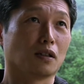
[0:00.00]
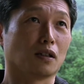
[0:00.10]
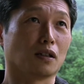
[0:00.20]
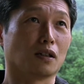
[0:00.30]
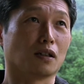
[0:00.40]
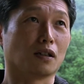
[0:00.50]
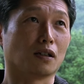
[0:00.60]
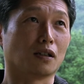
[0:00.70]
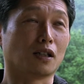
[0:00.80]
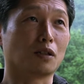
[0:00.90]

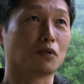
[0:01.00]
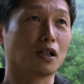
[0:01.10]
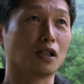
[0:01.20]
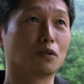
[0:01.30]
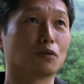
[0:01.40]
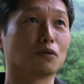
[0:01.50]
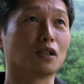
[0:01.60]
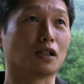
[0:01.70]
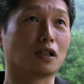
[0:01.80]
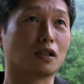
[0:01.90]
えー、何もないところ
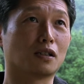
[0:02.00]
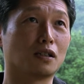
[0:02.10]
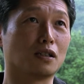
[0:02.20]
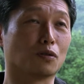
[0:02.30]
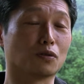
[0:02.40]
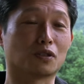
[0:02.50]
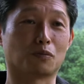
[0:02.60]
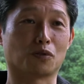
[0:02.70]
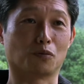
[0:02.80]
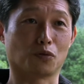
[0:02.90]
に新しい
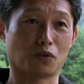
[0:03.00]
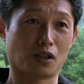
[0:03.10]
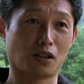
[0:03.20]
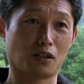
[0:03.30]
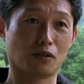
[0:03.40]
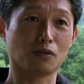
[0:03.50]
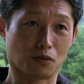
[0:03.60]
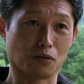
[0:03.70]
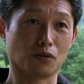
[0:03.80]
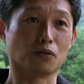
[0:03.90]
コンセプトを持ってくる
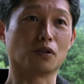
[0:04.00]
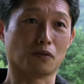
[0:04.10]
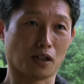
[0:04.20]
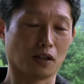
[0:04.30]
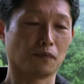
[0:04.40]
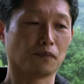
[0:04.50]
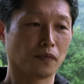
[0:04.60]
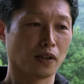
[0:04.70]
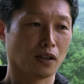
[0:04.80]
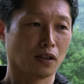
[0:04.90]
というよりは
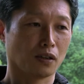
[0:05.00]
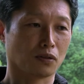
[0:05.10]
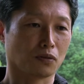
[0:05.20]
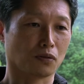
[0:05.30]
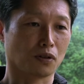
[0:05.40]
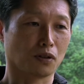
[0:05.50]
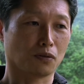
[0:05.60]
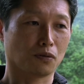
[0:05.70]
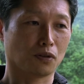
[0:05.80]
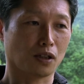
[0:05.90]
その日
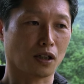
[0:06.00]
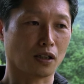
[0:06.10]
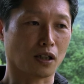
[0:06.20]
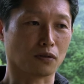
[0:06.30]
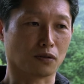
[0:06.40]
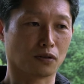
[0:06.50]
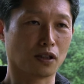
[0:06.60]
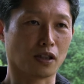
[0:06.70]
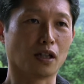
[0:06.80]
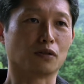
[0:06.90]
本の中にあるす
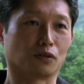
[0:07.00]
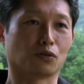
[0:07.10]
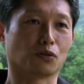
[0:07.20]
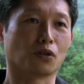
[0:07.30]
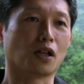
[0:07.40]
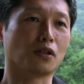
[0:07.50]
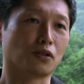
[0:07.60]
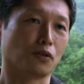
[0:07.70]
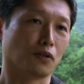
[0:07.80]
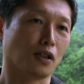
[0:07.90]
でにあるその
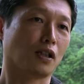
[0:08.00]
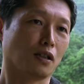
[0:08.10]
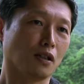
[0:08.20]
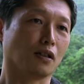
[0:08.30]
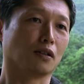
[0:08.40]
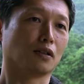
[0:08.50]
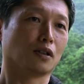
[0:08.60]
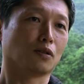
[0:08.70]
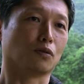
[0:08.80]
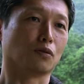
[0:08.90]
トランジション的な
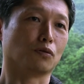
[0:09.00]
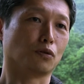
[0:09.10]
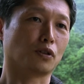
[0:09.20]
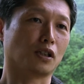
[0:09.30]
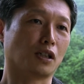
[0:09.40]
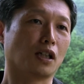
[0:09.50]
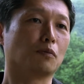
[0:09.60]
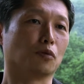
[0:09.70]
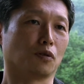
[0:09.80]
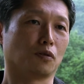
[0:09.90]
こう動きから
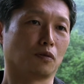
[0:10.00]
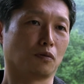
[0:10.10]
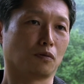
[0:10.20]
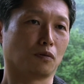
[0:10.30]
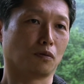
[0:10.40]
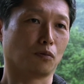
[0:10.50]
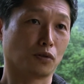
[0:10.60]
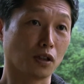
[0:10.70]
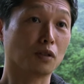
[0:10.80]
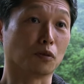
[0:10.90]
も
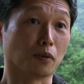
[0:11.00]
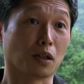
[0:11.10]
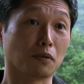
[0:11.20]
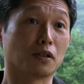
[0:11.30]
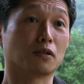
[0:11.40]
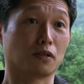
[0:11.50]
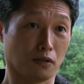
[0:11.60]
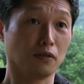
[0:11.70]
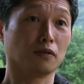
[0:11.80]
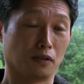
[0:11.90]
僕たちも学びつつ